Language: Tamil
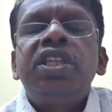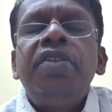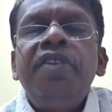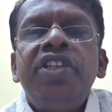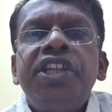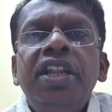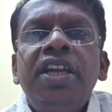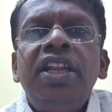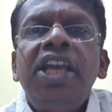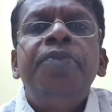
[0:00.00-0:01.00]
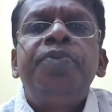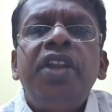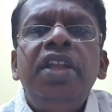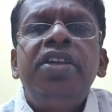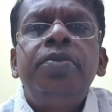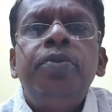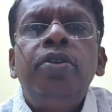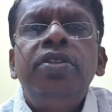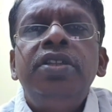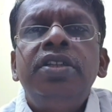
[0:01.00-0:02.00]
இஸ்ரேல் ஜனங்கள் எகிப்தில் இருக்கும்
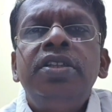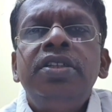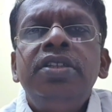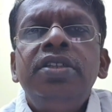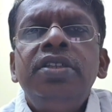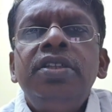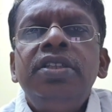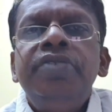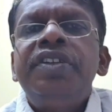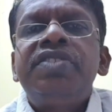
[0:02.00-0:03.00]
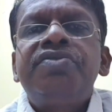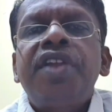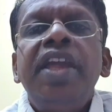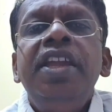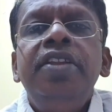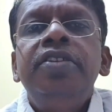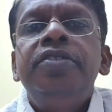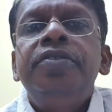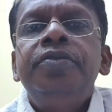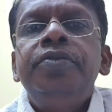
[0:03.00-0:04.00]
பொழுது திவர் ட்ரைங்
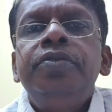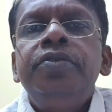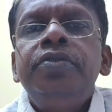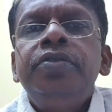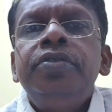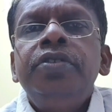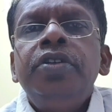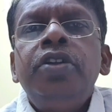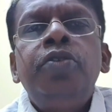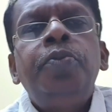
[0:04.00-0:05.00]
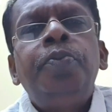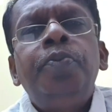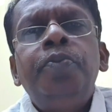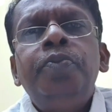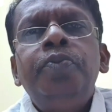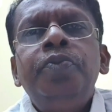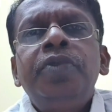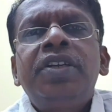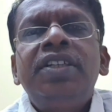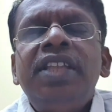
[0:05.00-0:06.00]
டு
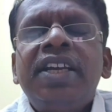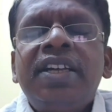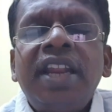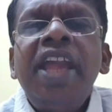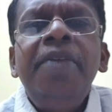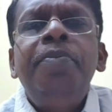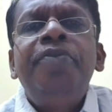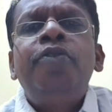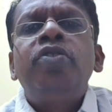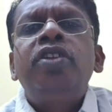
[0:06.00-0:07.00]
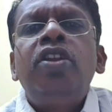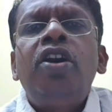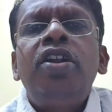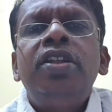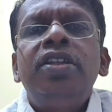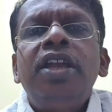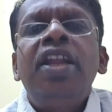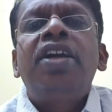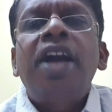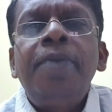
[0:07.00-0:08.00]
தி கிரைட் பிஃபோர் த லார்ட்
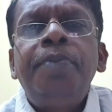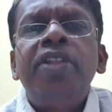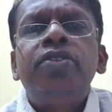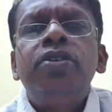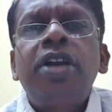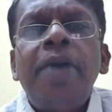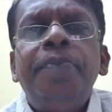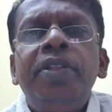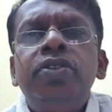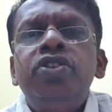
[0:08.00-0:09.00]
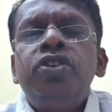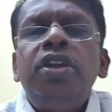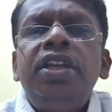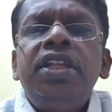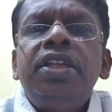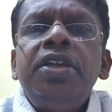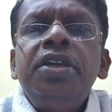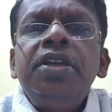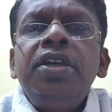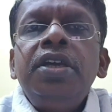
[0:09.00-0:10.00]
எங்களை காப்பாற்றும் காப்பாற்றும் சொல்லிட்டு
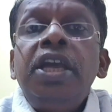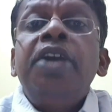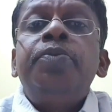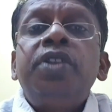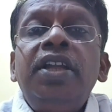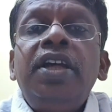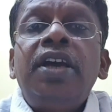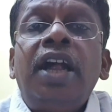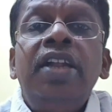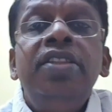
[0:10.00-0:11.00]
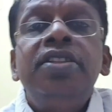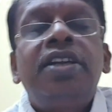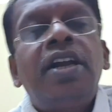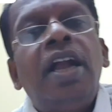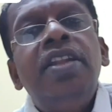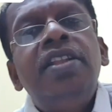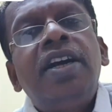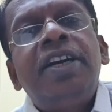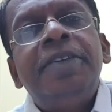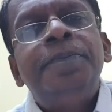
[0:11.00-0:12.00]
எகிப்தில் அழுது
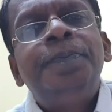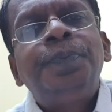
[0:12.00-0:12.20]
அழுதாங்க